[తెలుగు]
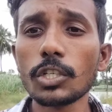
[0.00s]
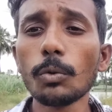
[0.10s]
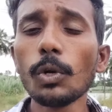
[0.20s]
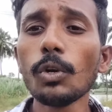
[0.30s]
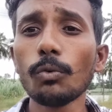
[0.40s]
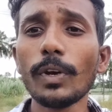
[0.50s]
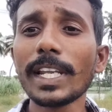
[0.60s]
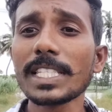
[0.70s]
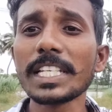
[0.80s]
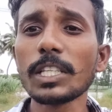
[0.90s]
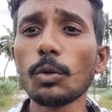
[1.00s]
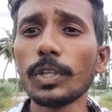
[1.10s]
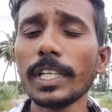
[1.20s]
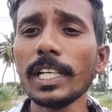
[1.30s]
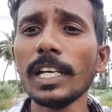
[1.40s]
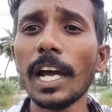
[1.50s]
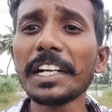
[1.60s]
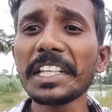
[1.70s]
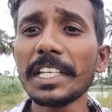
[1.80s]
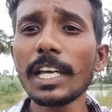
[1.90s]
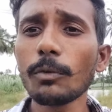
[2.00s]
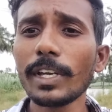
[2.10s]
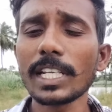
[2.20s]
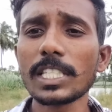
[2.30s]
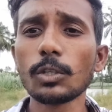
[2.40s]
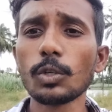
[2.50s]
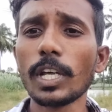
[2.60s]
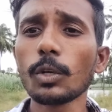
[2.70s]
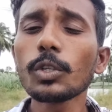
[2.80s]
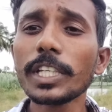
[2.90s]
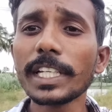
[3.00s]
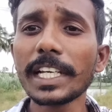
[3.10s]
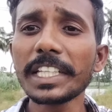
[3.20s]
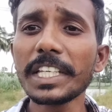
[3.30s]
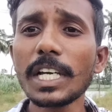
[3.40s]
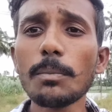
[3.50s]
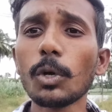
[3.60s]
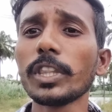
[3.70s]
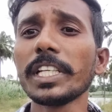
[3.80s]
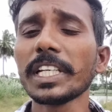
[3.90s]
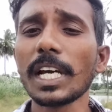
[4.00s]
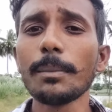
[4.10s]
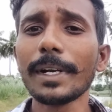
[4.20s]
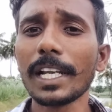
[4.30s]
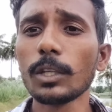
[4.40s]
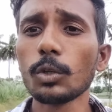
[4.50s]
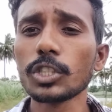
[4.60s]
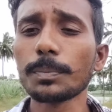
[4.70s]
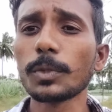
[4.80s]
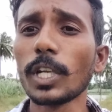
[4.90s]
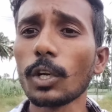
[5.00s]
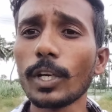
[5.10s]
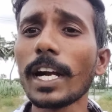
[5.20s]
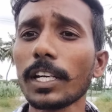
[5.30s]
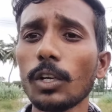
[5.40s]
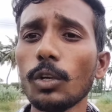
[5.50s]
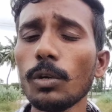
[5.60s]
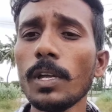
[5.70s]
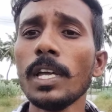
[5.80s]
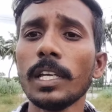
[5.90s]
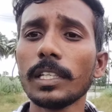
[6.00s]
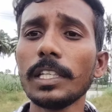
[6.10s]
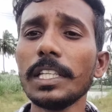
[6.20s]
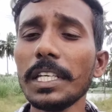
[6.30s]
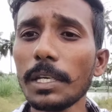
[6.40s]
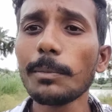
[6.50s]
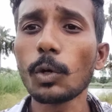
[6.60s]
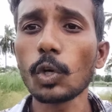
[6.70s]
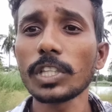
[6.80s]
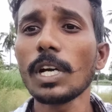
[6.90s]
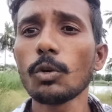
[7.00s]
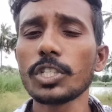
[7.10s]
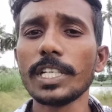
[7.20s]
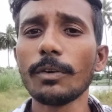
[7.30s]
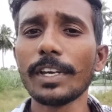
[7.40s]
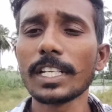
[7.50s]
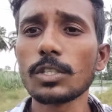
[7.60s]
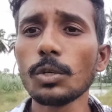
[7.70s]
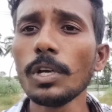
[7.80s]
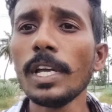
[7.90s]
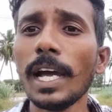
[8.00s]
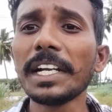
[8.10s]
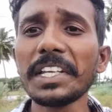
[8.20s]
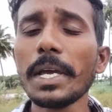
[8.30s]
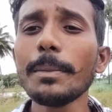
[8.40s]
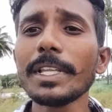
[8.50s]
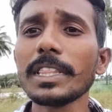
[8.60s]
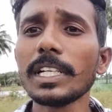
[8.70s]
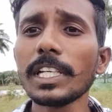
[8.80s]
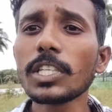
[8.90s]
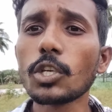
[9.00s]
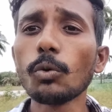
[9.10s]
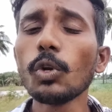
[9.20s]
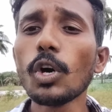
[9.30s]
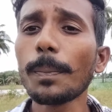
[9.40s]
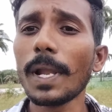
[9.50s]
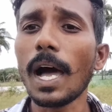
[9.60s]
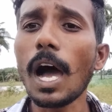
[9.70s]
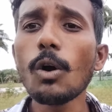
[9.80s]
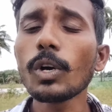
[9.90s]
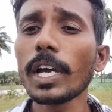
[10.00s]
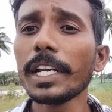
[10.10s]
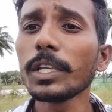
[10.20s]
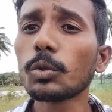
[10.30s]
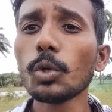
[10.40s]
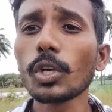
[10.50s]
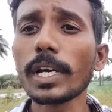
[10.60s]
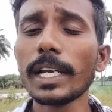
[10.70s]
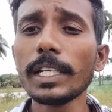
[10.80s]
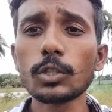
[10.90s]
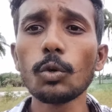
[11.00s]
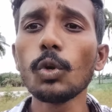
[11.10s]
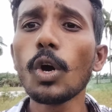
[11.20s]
చెవులు వైరస్ అయితే ఉంది అంటే ఇయర్ వైరస్ అంటున్నారు దీనికైతే ఇంకా మందైతే కనిపెట్టలేదు అని చెప్తున్నారు డాక్టర్లు ఇది ఇప్పుడు కొత్తగా వచ్చిండే వైరస్ అంటే ఏమవుతుందంటే చెవు లోపల ఆవుకు కానీ దూడుకు కానీ చెవు